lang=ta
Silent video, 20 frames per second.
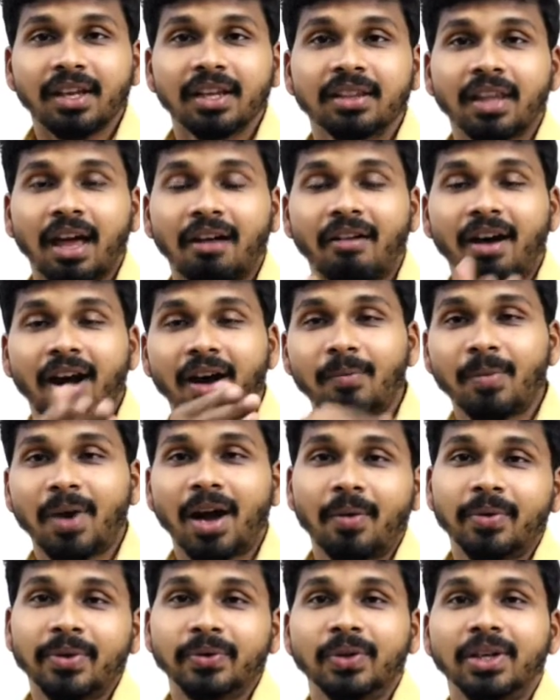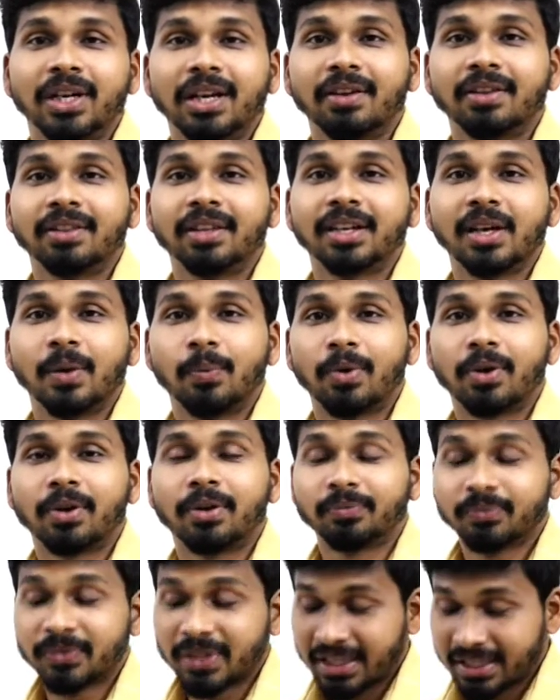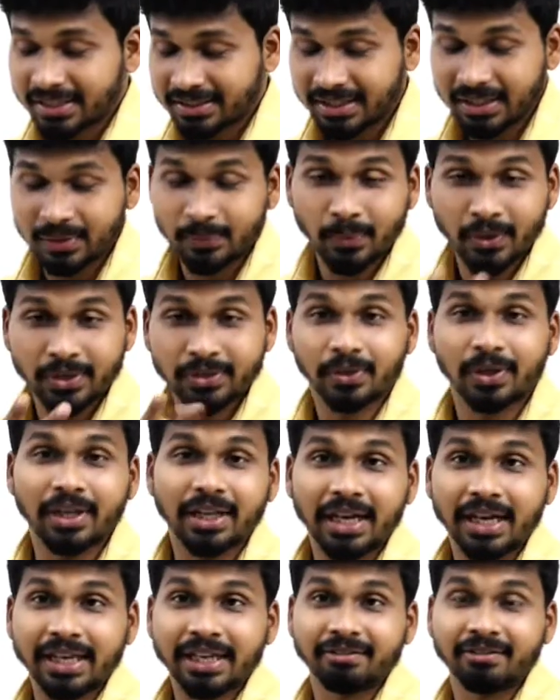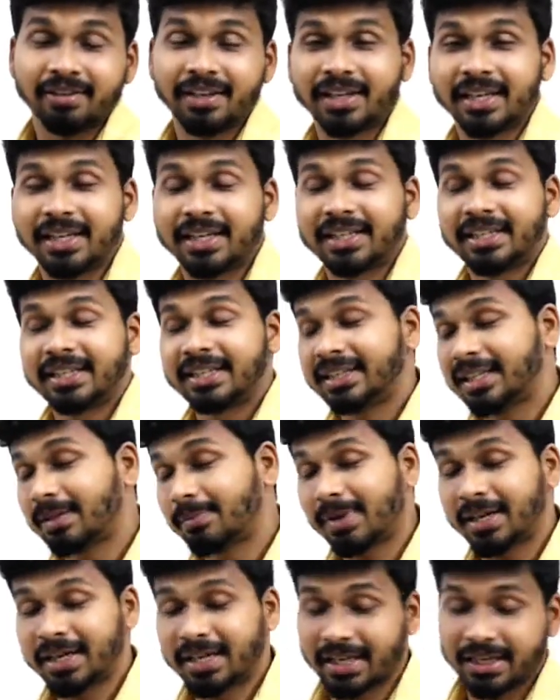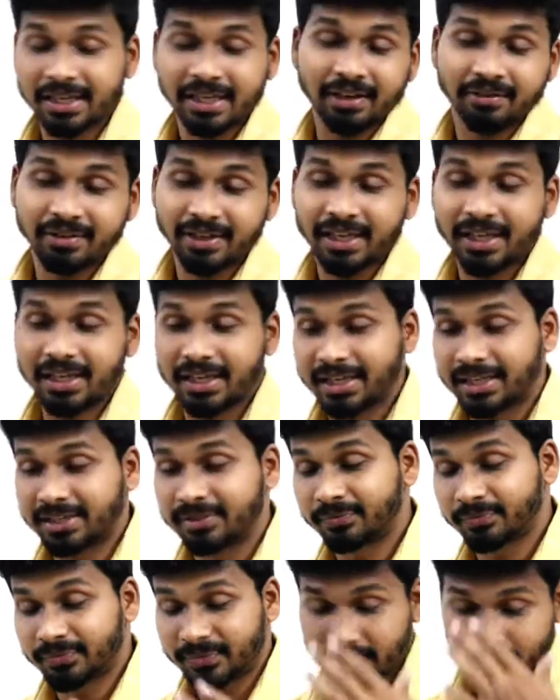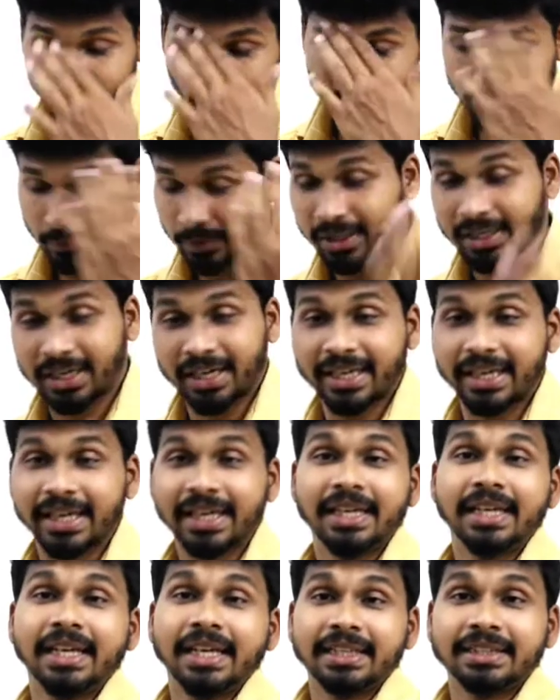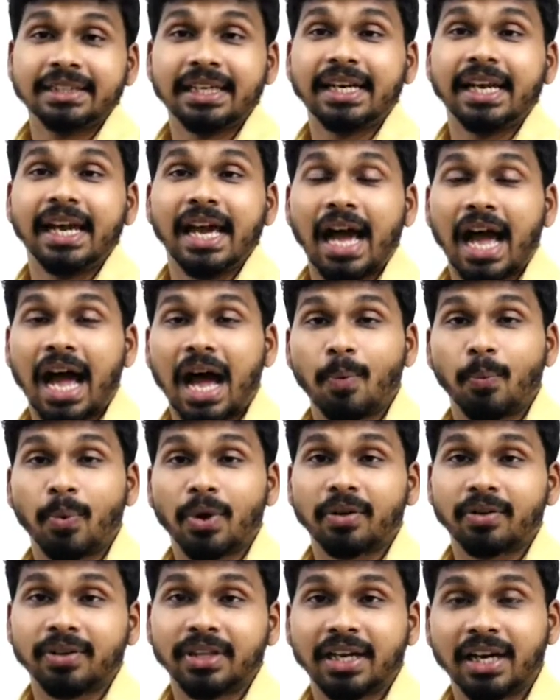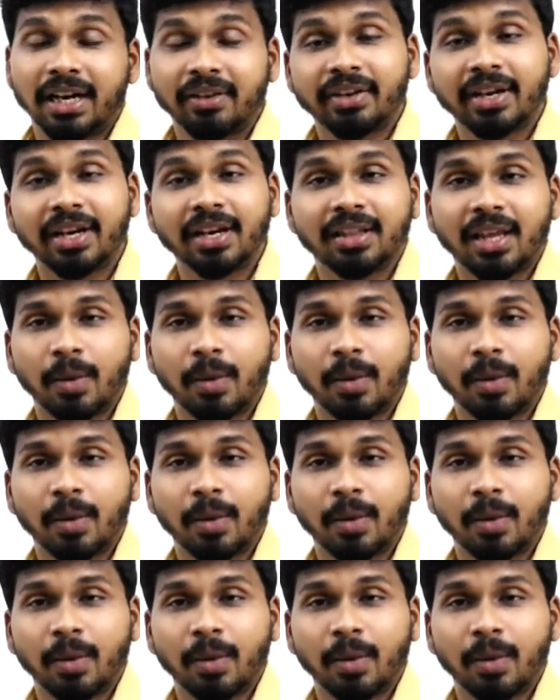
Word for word: இந்த வாமா அப்படின்னு சொல்லிட்டு வந்திருக்க போகிறோம் சரி போய் தொலைகிறாங்க விடுங்க இந்த மாதிரி கன்றாவியெல்லாம் சரி போய் தொலைகிறாங்க சரி அப்புறம் வந்து என்ன